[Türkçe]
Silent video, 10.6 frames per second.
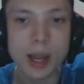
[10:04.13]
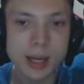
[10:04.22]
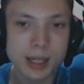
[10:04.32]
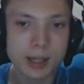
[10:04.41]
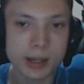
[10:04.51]

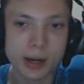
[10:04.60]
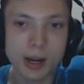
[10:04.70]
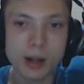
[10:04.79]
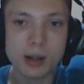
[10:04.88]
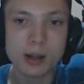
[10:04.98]
50 lira
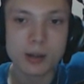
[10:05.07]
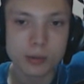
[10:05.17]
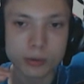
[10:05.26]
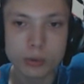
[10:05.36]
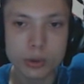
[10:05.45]

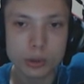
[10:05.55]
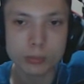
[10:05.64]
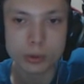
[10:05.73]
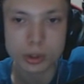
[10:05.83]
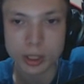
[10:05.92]
düşük
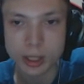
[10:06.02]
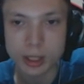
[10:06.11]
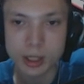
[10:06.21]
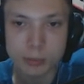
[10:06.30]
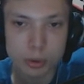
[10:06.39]
bütçe gene
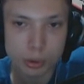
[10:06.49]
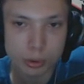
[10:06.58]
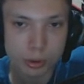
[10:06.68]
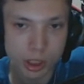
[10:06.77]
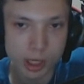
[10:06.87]

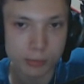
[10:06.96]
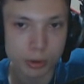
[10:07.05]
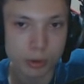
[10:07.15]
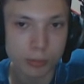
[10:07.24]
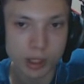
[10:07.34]
79
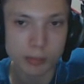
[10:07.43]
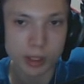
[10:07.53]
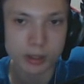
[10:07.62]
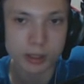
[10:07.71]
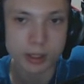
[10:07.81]
liraymış normalde
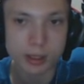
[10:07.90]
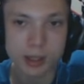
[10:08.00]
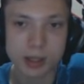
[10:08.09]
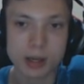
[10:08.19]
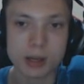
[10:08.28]
bak
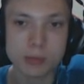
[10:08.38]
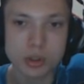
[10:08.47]
80 liraymış.